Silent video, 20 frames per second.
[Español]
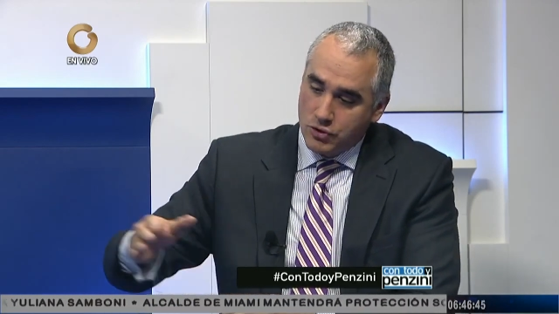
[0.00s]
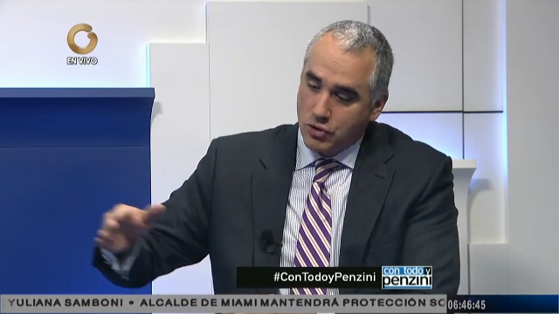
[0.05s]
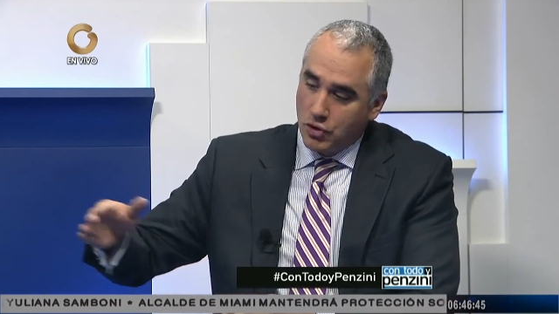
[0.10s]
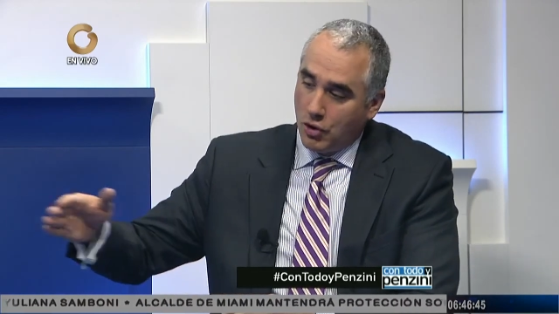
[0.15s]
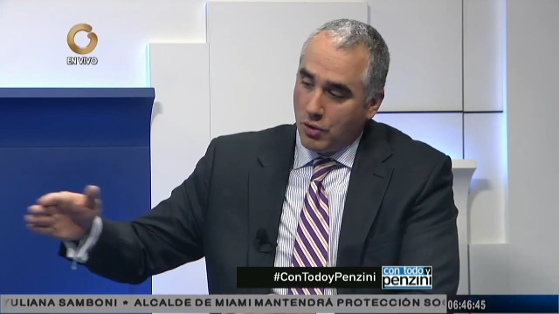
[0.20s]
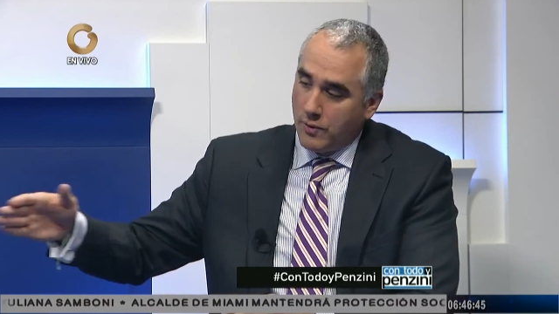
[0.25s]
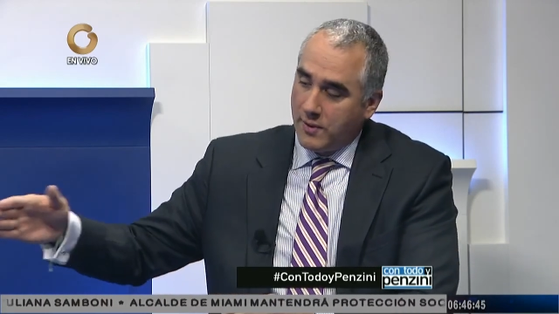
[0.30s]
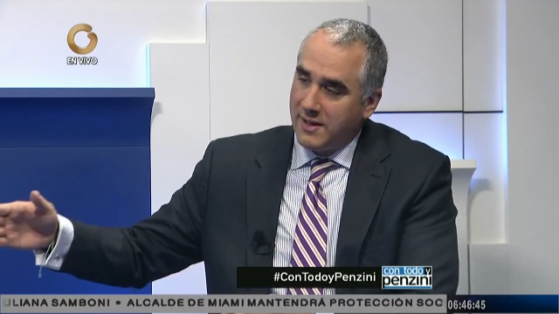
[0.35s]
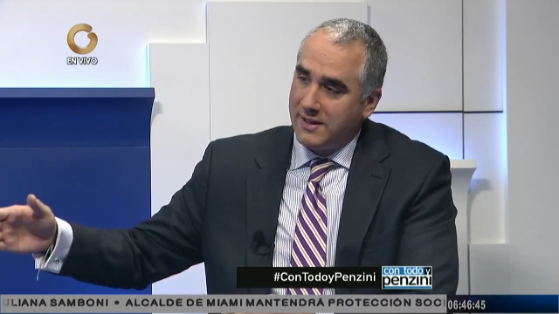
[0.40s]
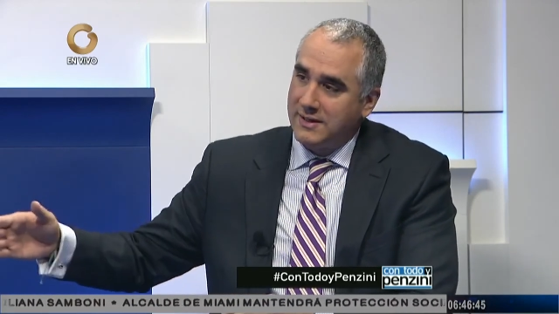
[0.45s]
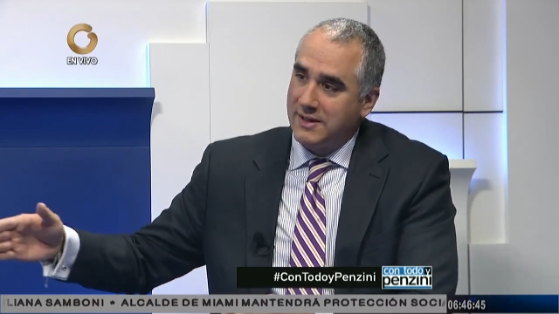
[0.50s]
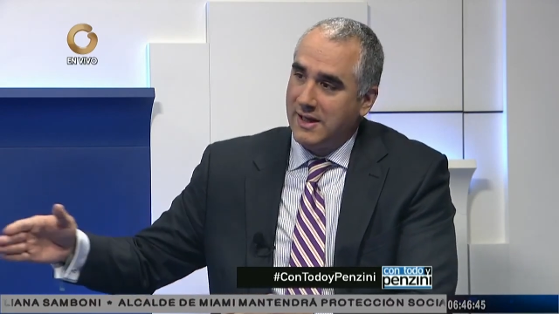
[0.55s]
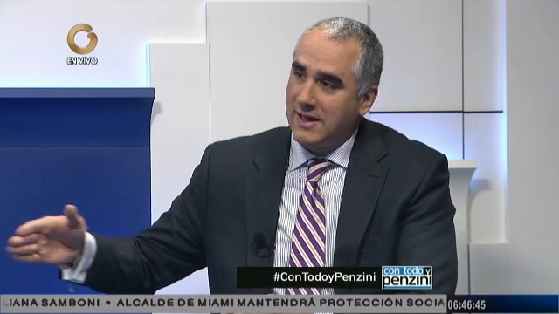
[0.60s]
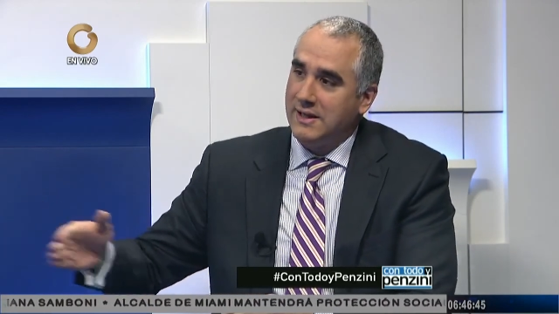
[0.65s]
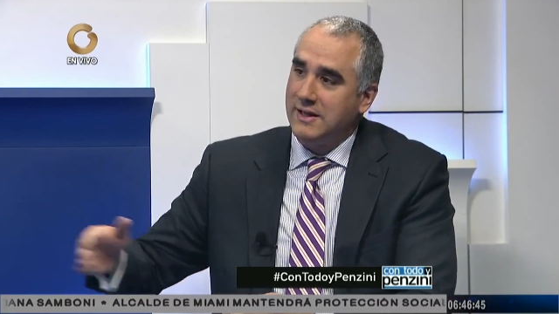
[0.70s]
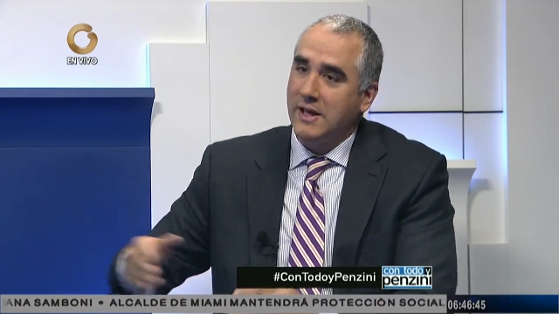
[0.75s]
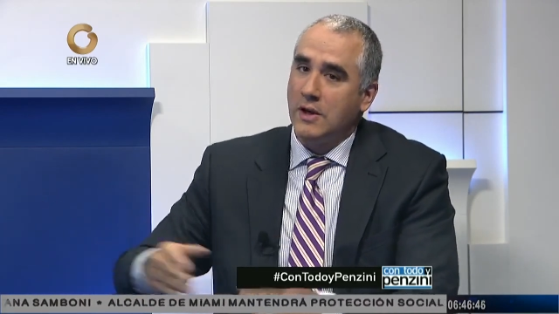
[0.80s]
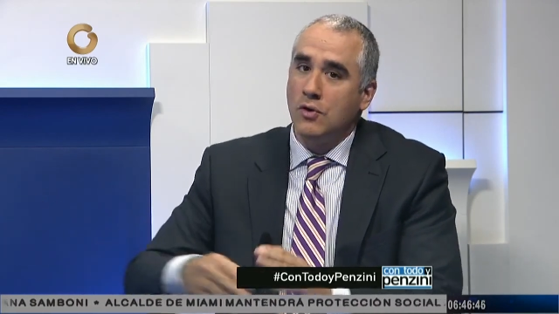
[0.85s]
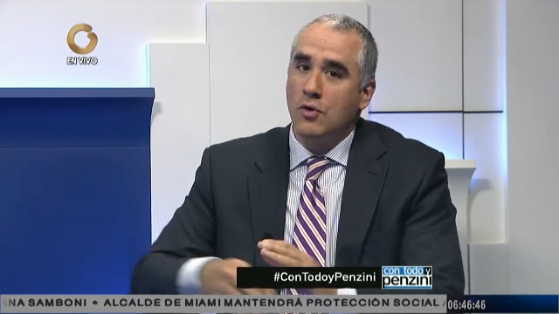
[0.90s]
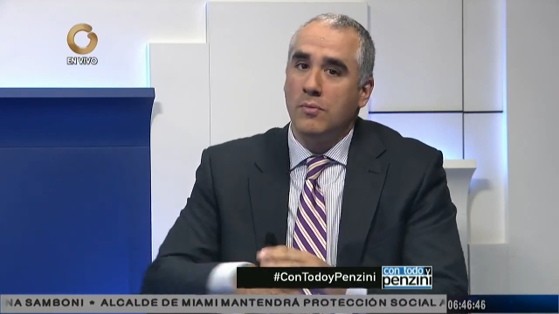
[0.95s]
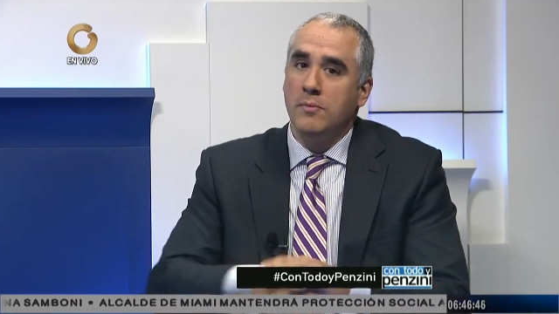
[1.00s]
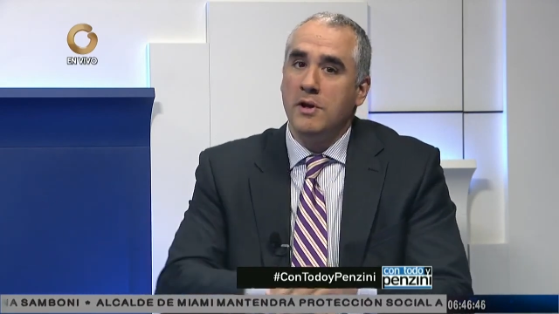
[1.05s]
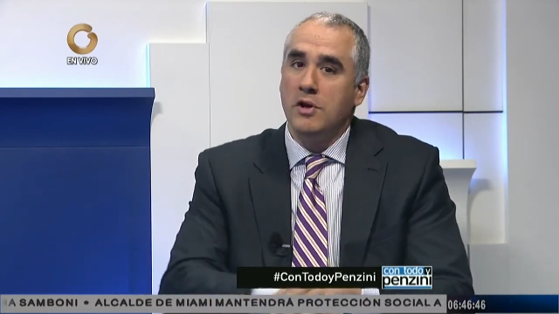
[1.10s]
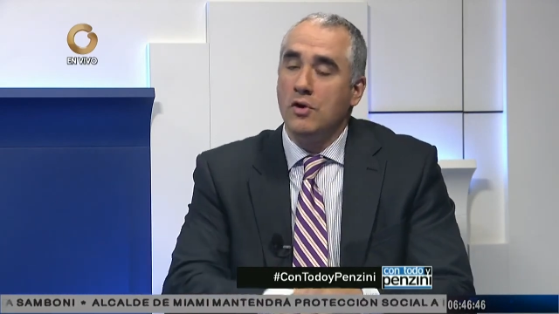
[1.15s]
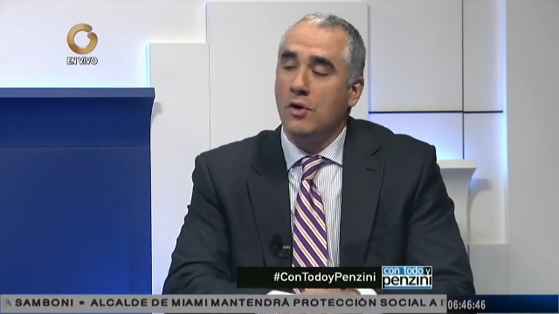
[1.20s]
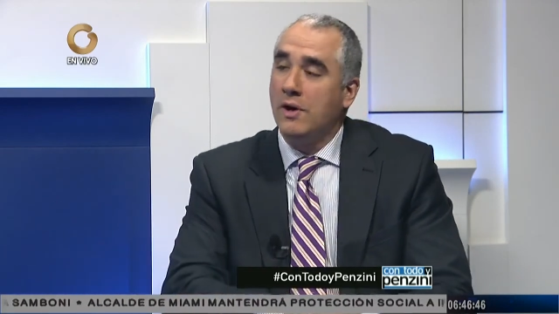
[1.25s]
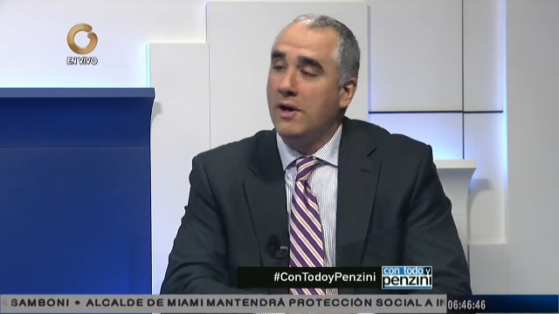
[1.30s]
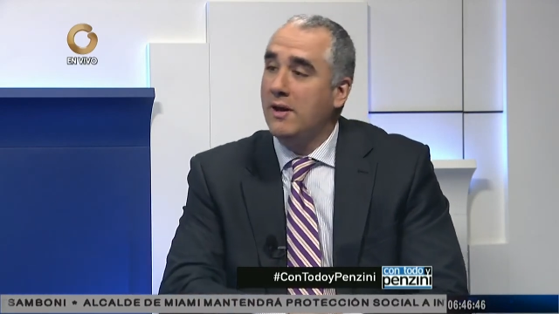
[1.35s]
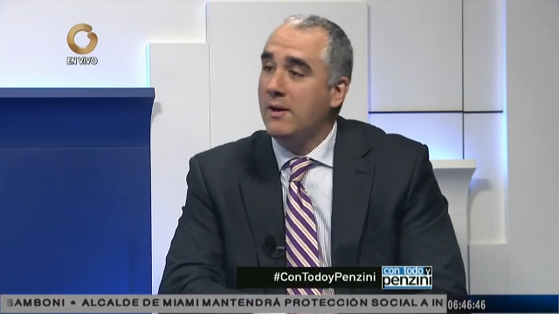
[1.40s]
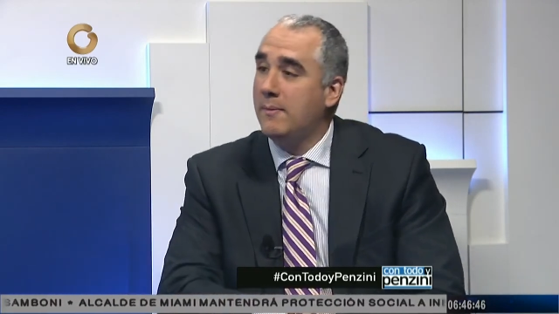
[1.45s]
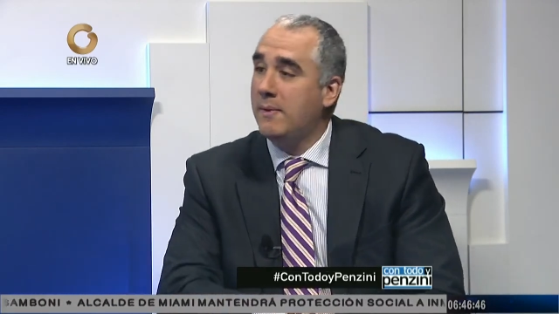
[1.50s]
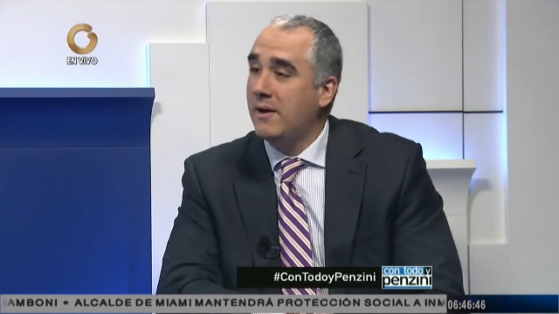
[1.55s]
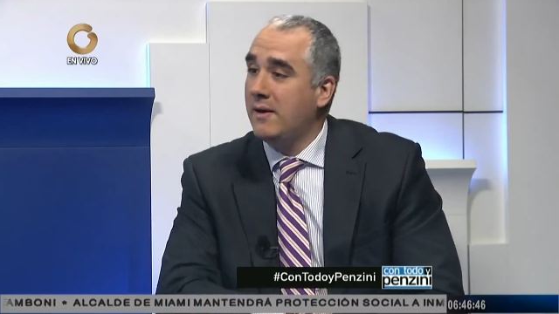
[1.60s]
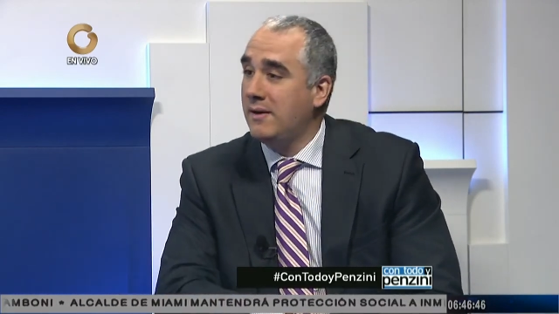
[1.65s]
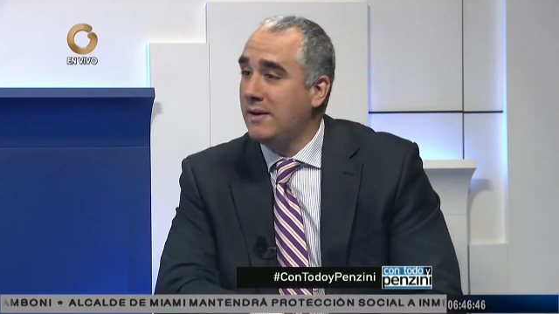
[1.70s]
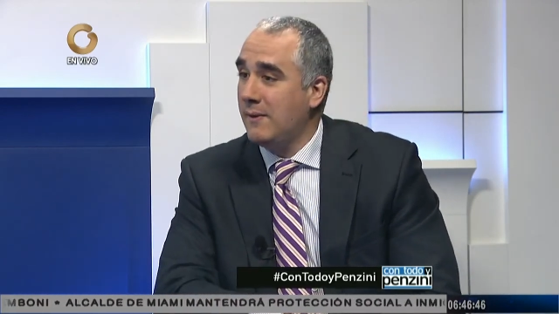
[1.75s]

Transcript: sobre 31 millones de